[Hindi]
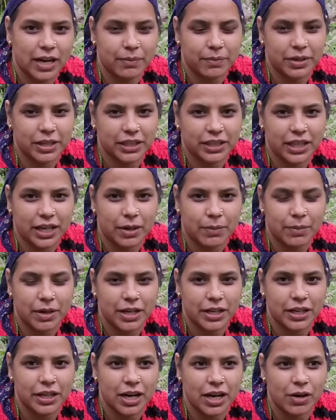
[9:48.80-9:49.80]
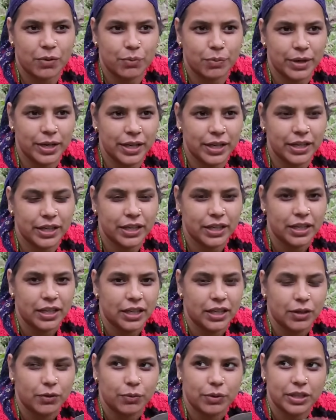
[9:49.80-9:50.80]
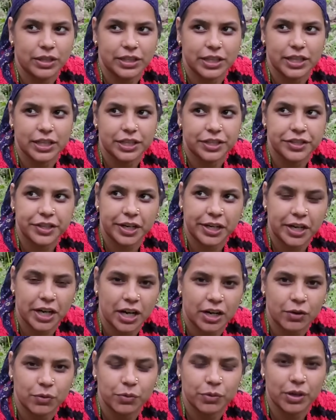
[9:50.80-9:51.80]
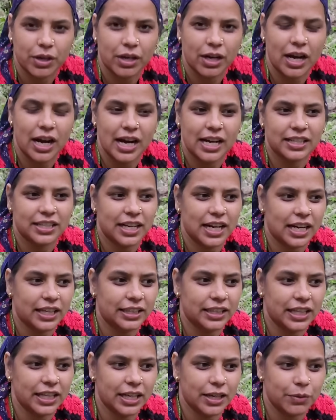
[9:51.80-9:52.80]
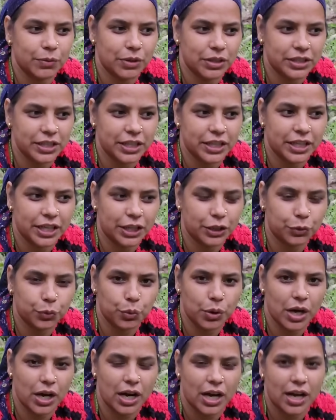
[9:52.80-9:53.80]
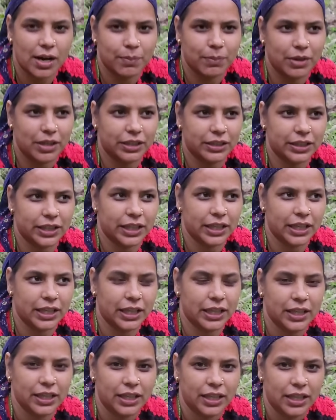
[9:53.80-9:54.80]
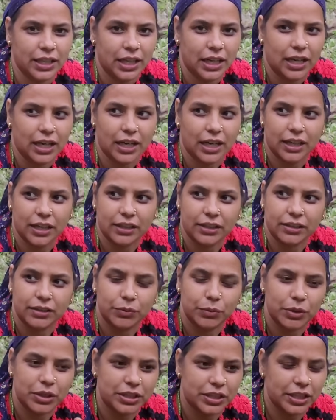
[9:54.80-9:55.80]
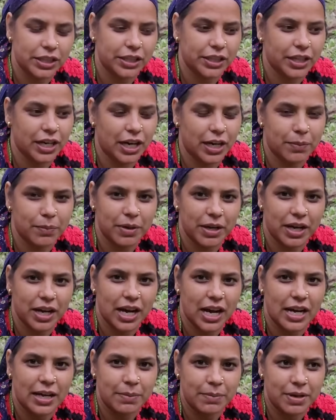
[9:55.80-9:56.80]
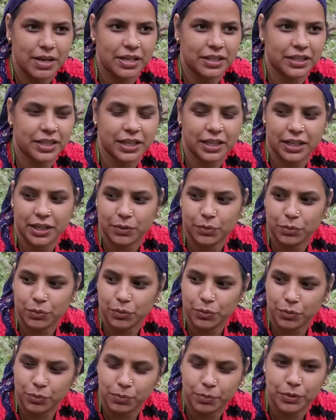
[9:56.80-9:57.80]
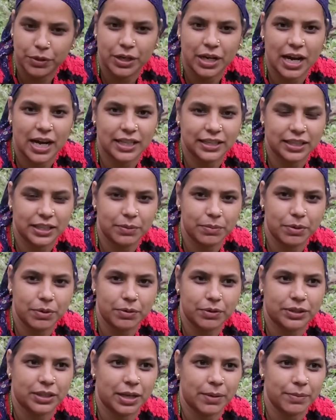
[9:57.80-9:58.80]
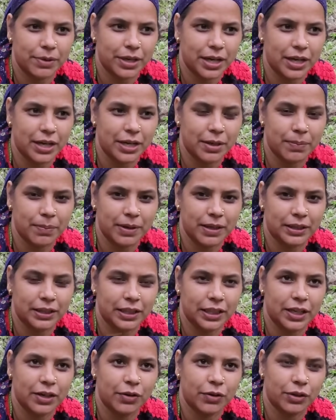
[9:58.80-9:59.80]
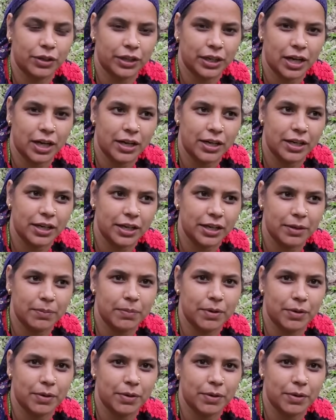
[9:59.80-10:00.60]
काम रहता है हमारे गांव में वैसे ही चट्टानों का घास लाते हैं वैसे ही खेतों का काम करते हैं और वैसे ही घर में गाय भैंस रखे उनको घास की व्यवस्था भी करनी पड़ती है और ठंड की